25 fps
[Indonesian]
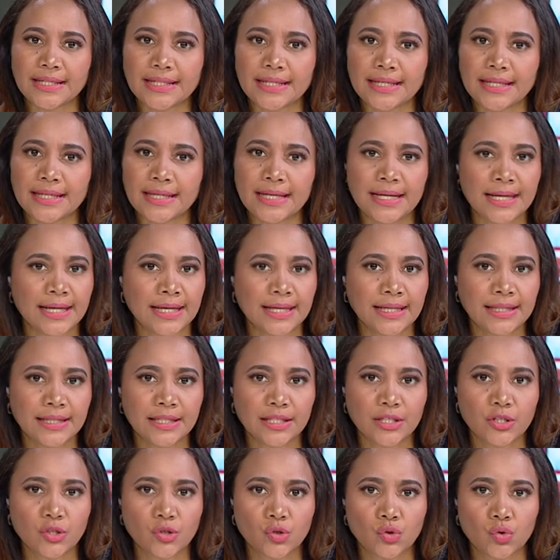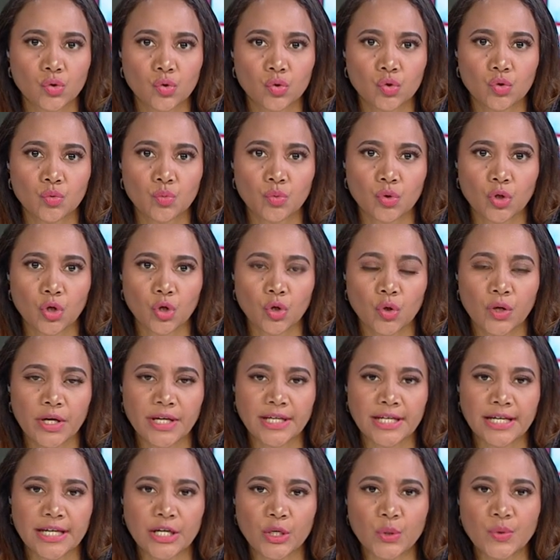Hat e Sucumulo em
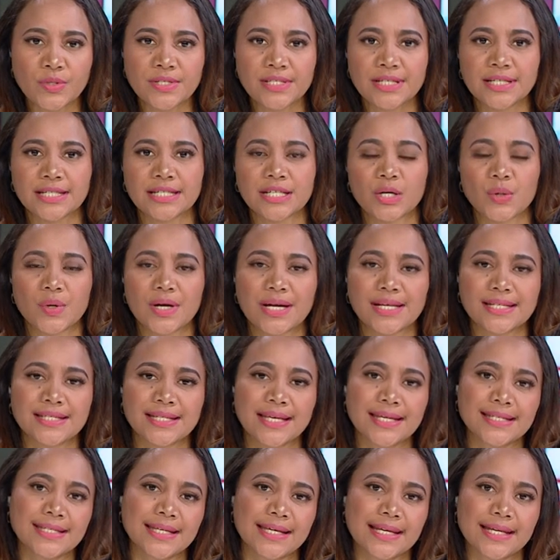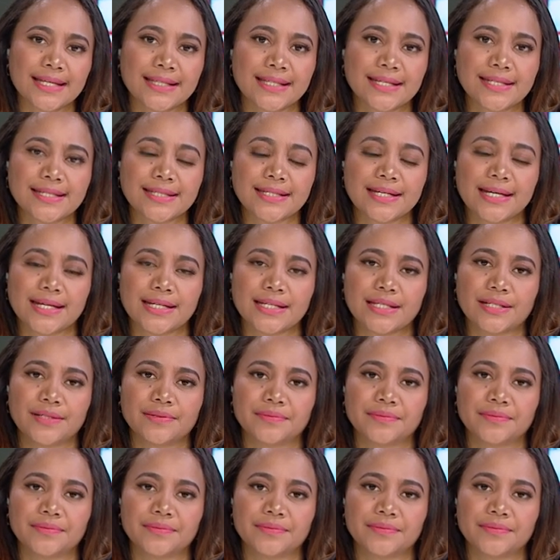Narucidal com acesso à eletricidade.